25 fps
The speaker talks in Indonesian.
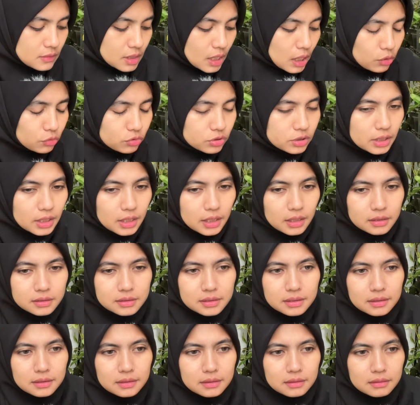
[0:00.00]
Aku jarang
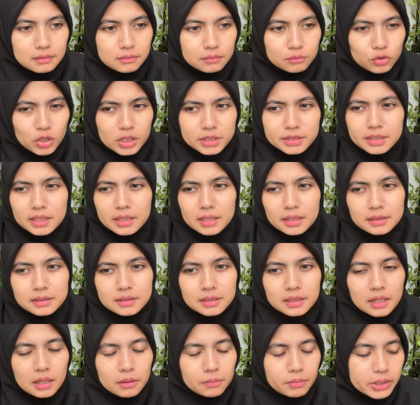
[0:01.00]
sih, bukan jarang
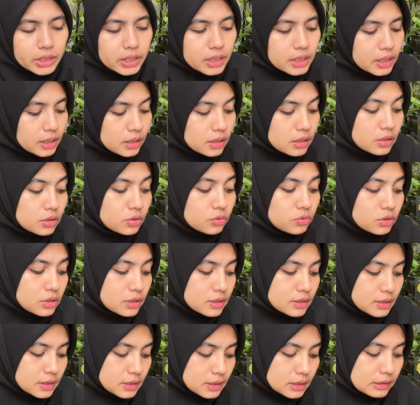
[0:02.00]
sih, nggak pernah lihat di
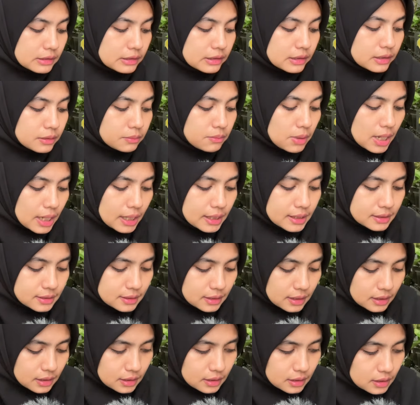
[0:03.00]
nursery
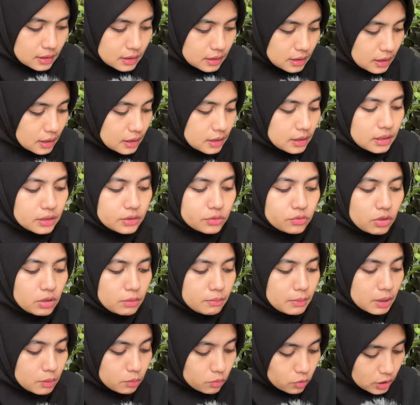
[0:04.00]
Makassar uh, ada yang jual
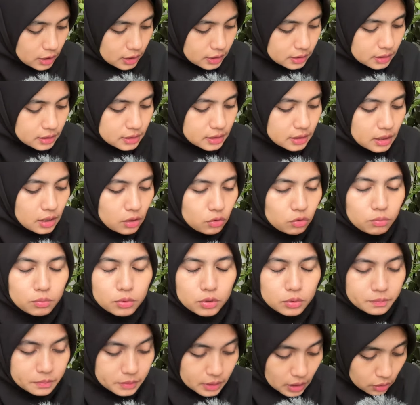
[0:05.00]
marmorata, jadi aku
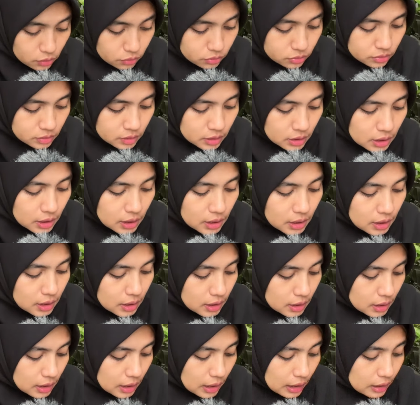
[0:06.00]
belum tahu
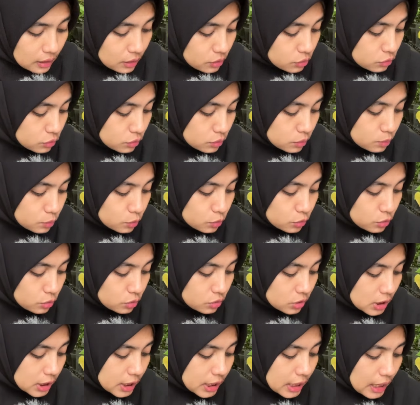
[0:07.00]
aku
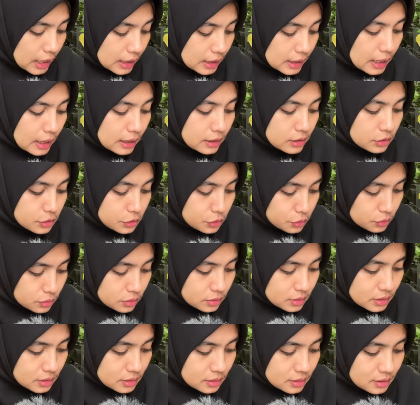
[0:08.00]
butuh lihat langsung
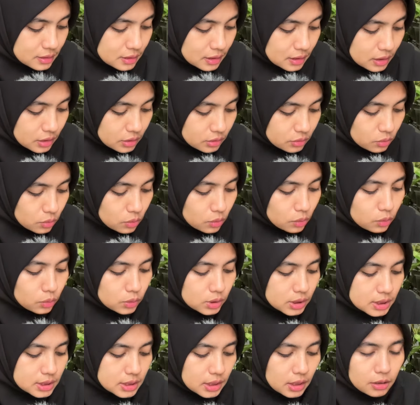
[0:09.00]
nah, oh
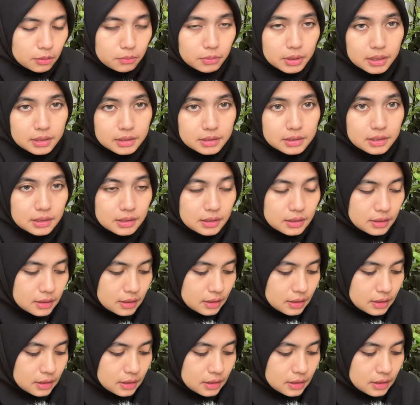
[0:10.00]
ini cakep banget sih